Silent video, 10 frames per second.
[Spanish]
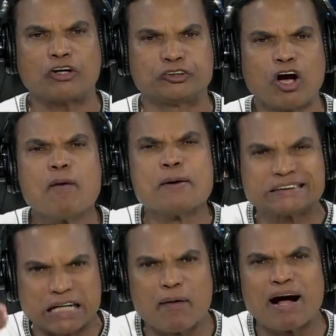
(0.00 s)
Yo me
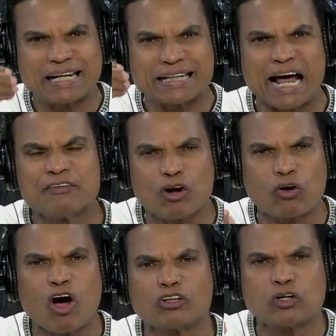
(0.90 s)
estaba quedando
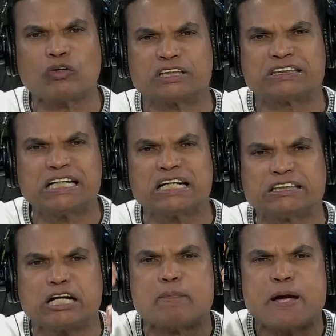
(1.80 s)
corto con decirle
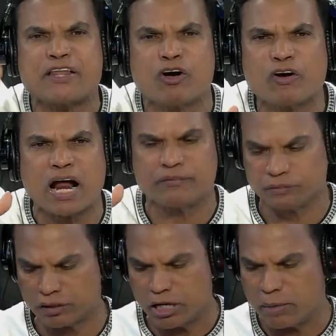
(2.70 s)
chapeadora,
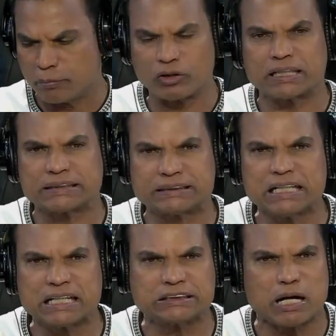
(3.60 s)
porque
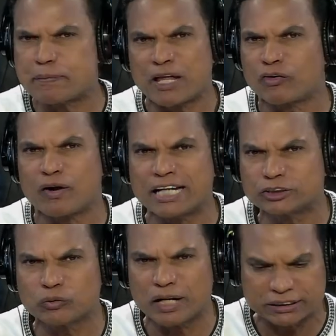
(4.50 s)
decirle chapeadora,
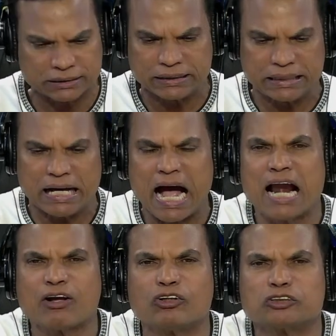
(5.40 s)
eso es
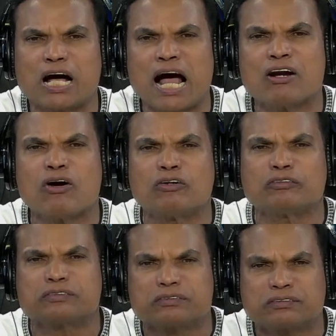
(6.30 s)
algo, algo
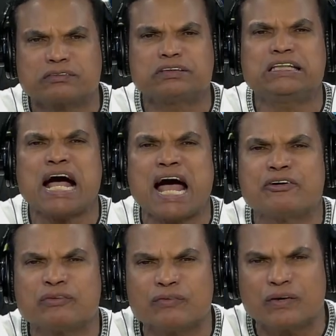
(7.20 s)

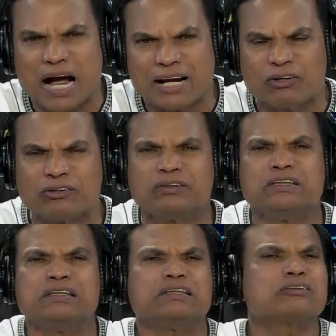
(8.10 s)
llano, algo
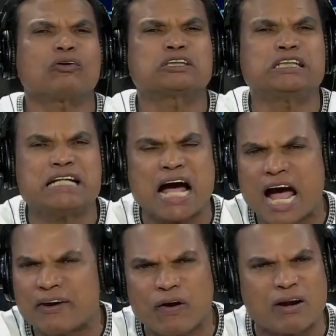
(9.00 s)

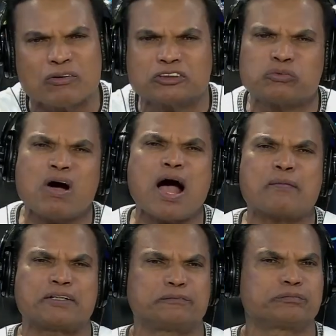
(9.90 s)
cotidiano, algo
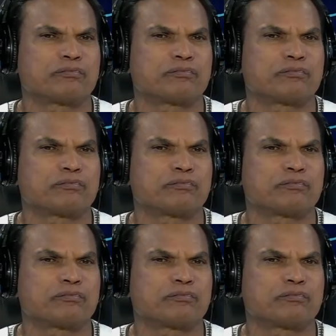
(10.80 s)
suave.